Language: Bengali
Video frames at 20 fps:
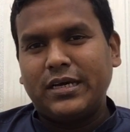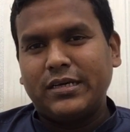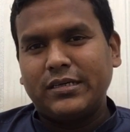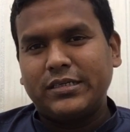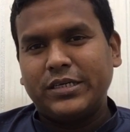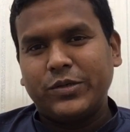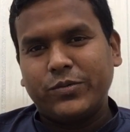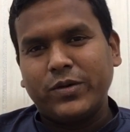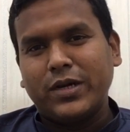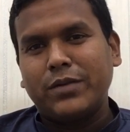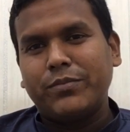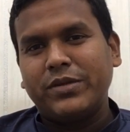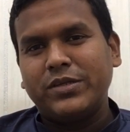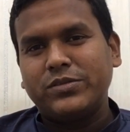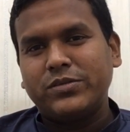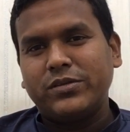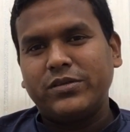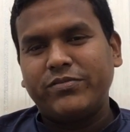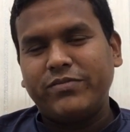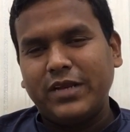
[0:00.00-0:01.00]
রিকোয়ারমেন্ট
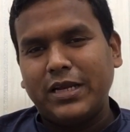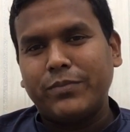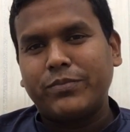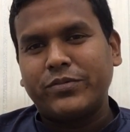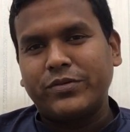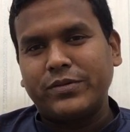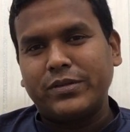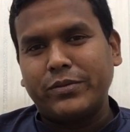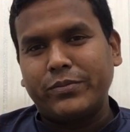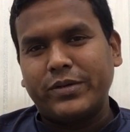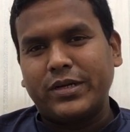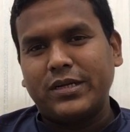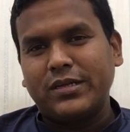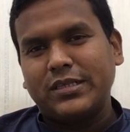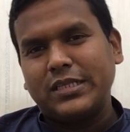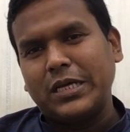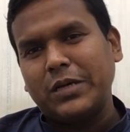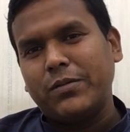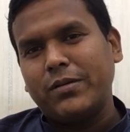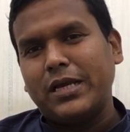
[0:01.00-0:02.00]
যদি ফিল করতে পারেন
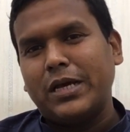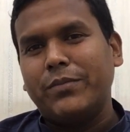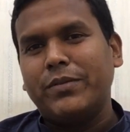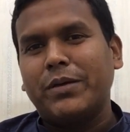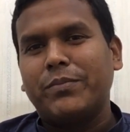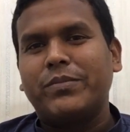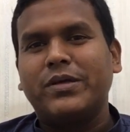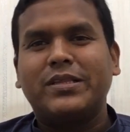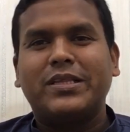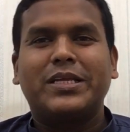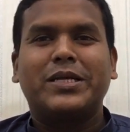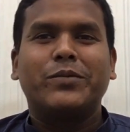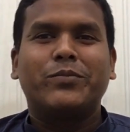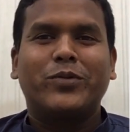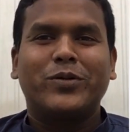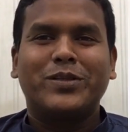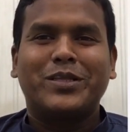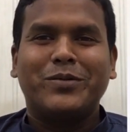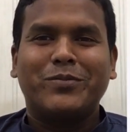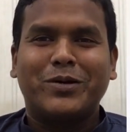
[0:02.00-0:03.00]
তাহলে আমি আপনাদেরকে
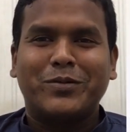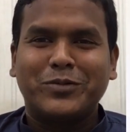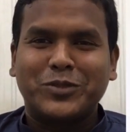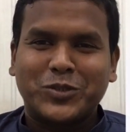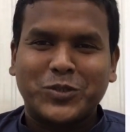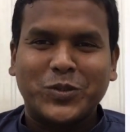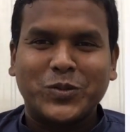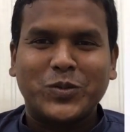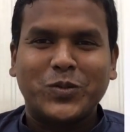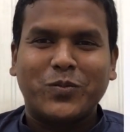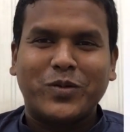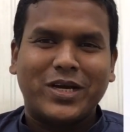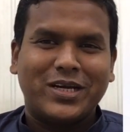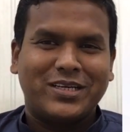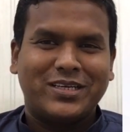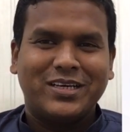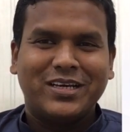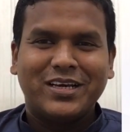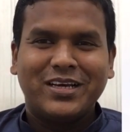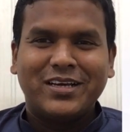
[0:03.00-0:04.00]
বলতে পারবো শতভাগ
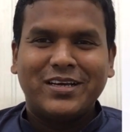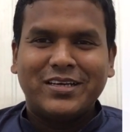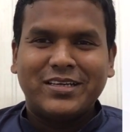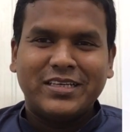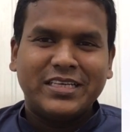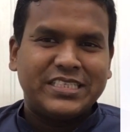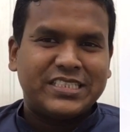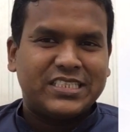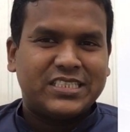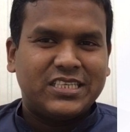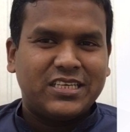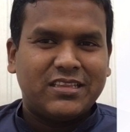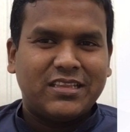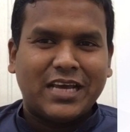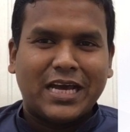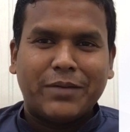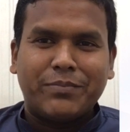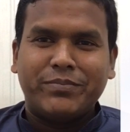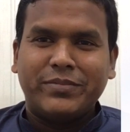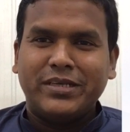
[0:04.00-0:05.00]
নিশ্চিত
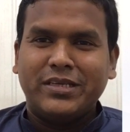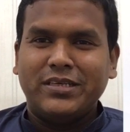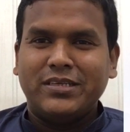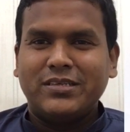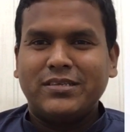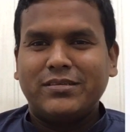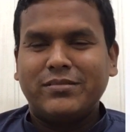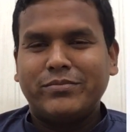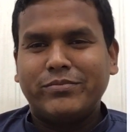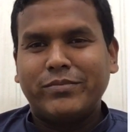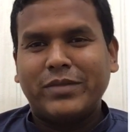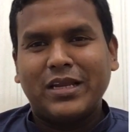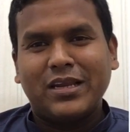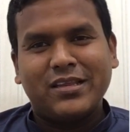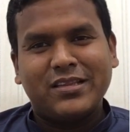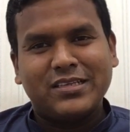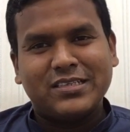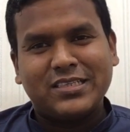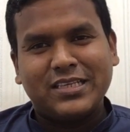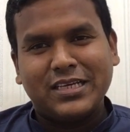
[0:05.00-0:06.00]
আপনি
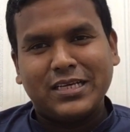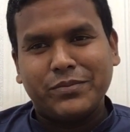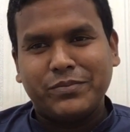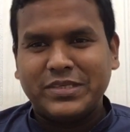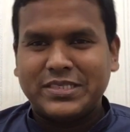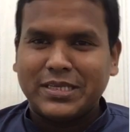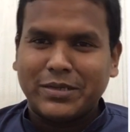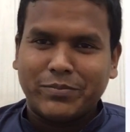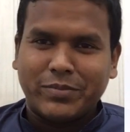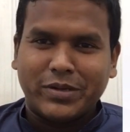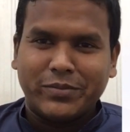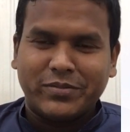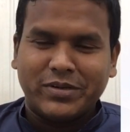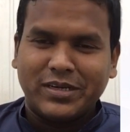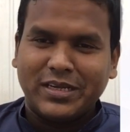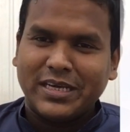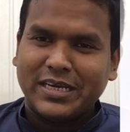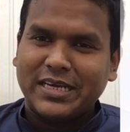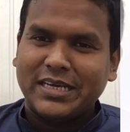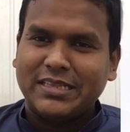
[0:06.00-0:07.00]
বাংলাদেশ থেকে ভিসা পাবেন
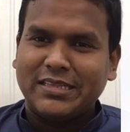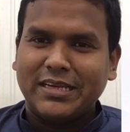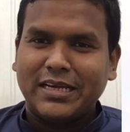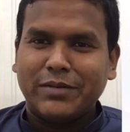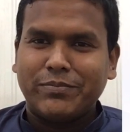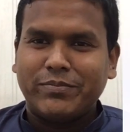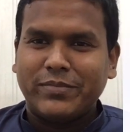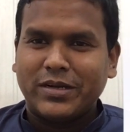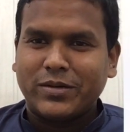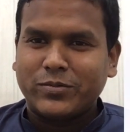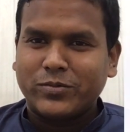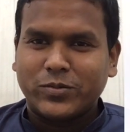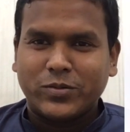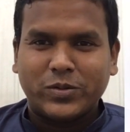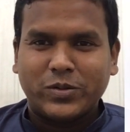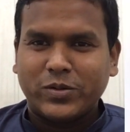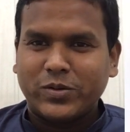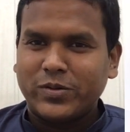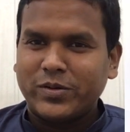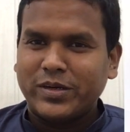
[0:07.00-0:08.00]
এক্ষেত্রে আপনার কোনো
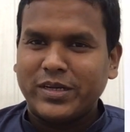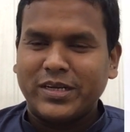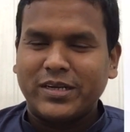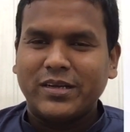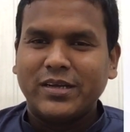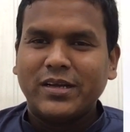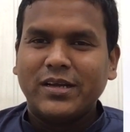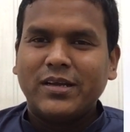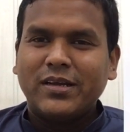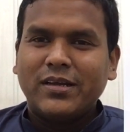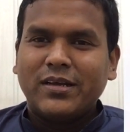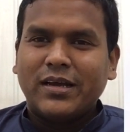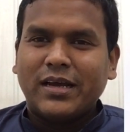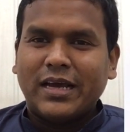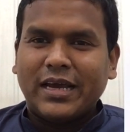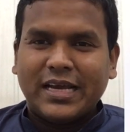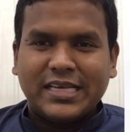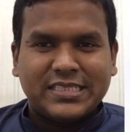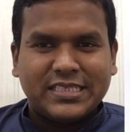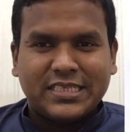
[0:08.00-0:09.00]
ধরনের
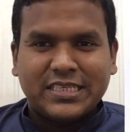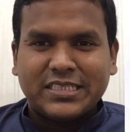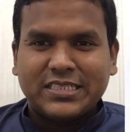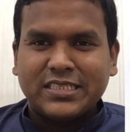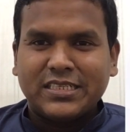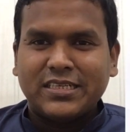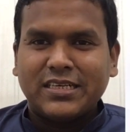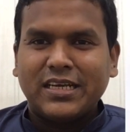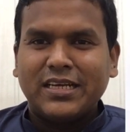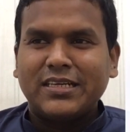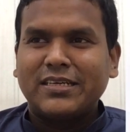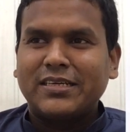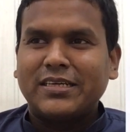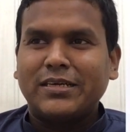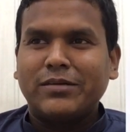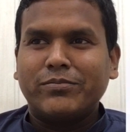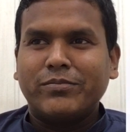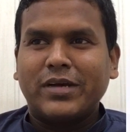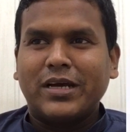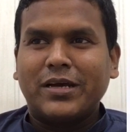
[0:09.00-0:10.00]
হেজিটেশন নাই
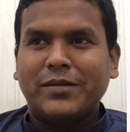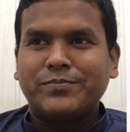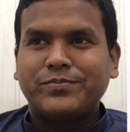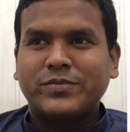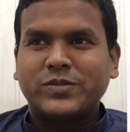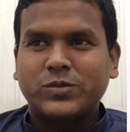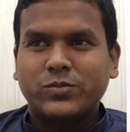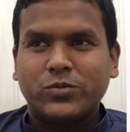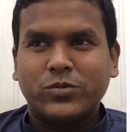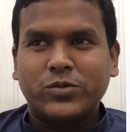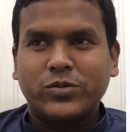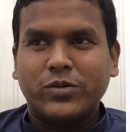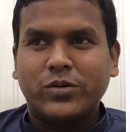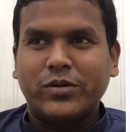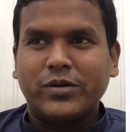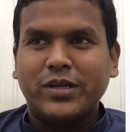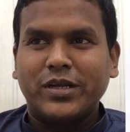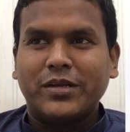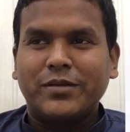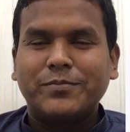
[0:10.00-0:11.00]
কিংবা কোনো
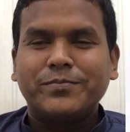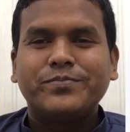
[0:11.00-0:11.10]
ধরনের